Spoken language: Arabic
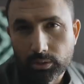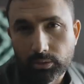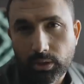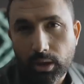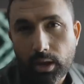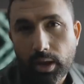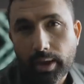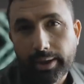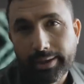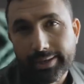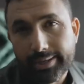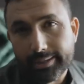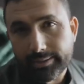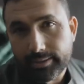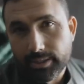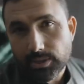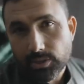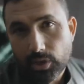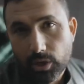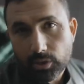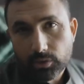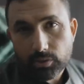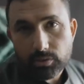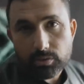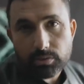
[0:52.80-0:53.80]
ويقدرها غير
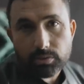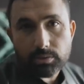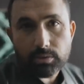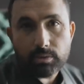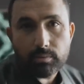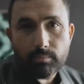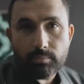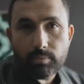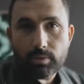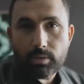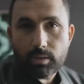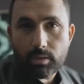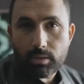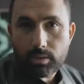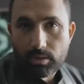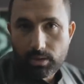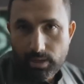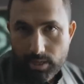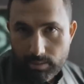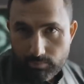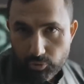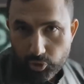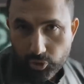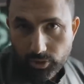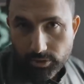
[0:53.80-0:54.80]
الديزاينرز
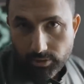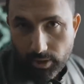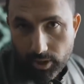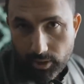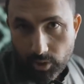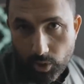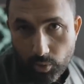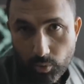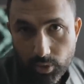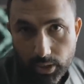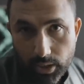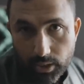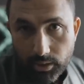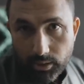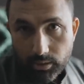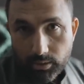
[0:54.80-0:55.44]
انا مش ديزاينر ولا